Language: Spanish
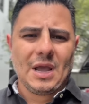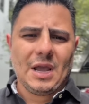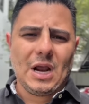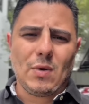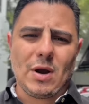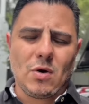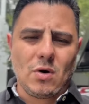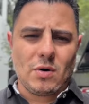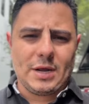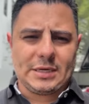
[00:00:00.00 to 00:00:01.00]
Y
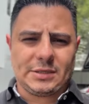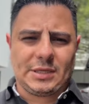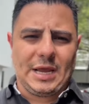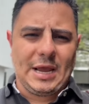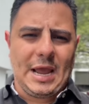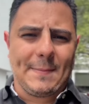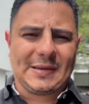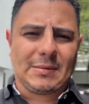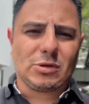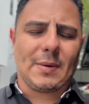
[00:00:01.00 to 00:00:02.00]
luego este,
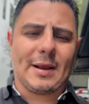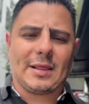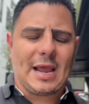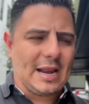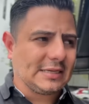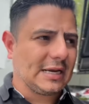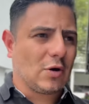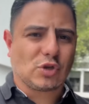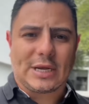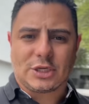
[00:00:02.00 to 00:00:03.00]
empezamos a ver en esa
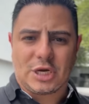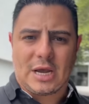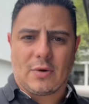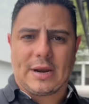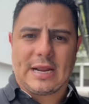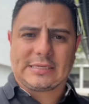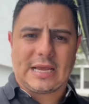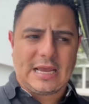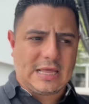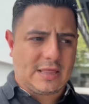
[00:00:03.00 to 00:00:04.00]
cosecha o en esa
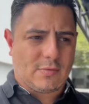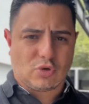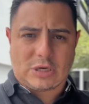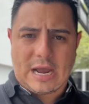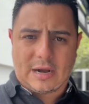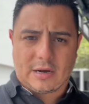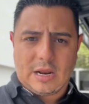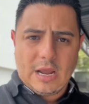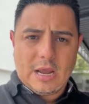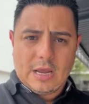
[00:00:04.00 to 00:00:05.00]
ida de buscar
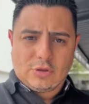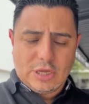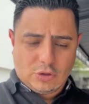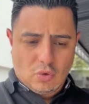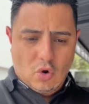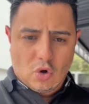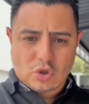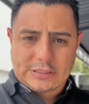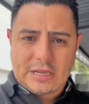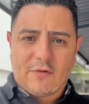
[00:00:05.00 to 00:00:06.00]
títulos,
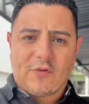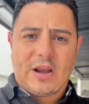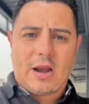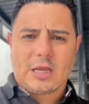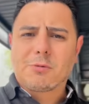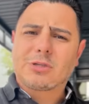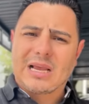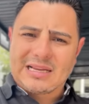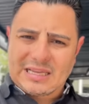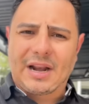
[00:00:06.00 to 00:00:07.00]
estar en finales, sea, pues,
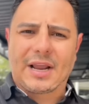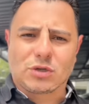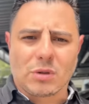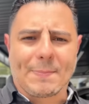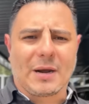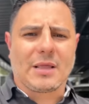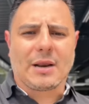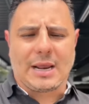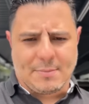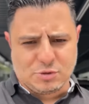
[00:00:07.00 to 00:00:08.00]
está el riesgo de perder
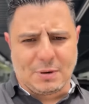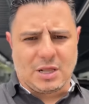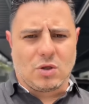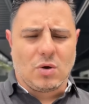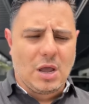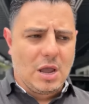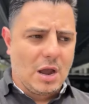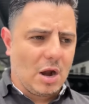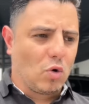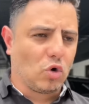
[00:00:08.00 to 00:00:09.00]
y hemos perdido
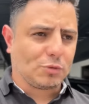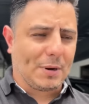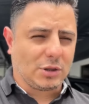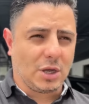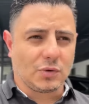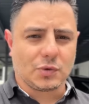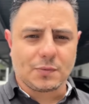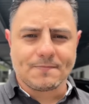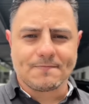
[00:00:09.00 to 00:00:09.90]
algunos partidos.